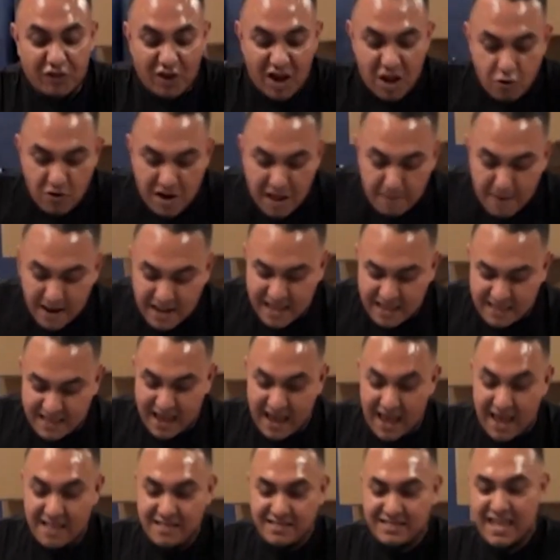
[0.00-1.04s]
trae una
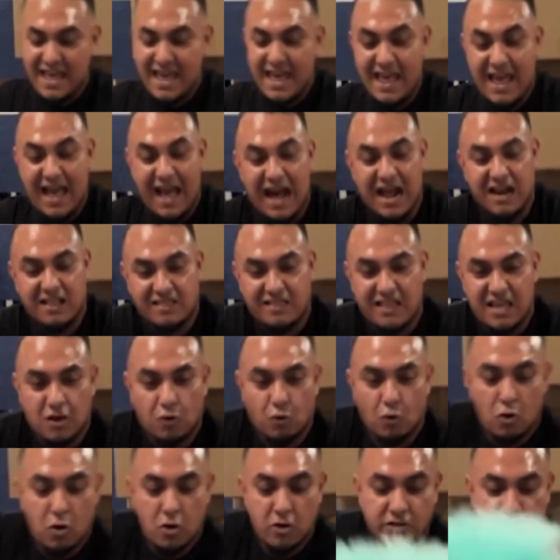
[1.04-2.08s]
variedad de
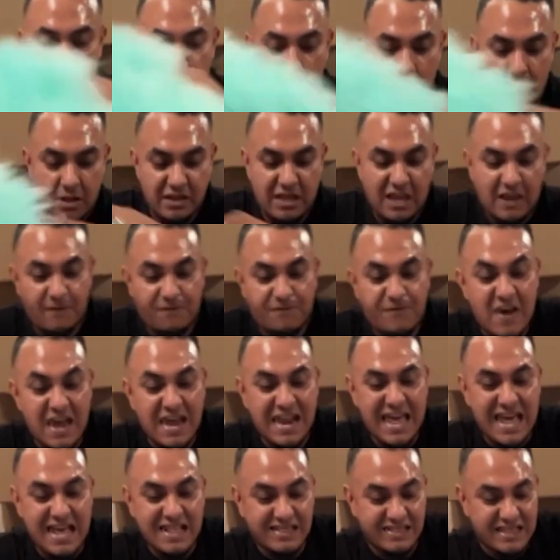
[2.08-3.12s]
artículos
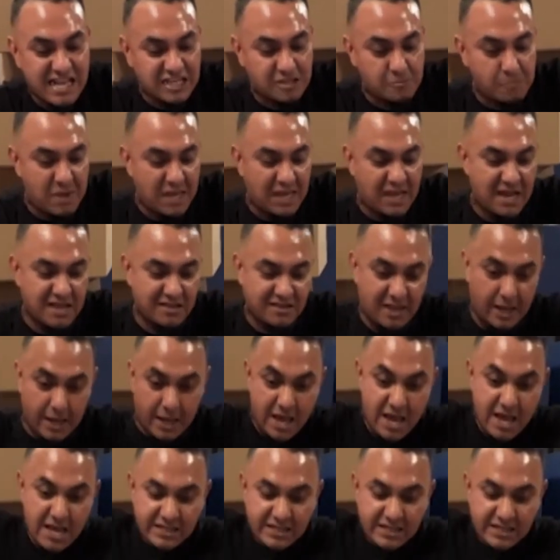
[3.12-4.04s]
diferentes, mi gente.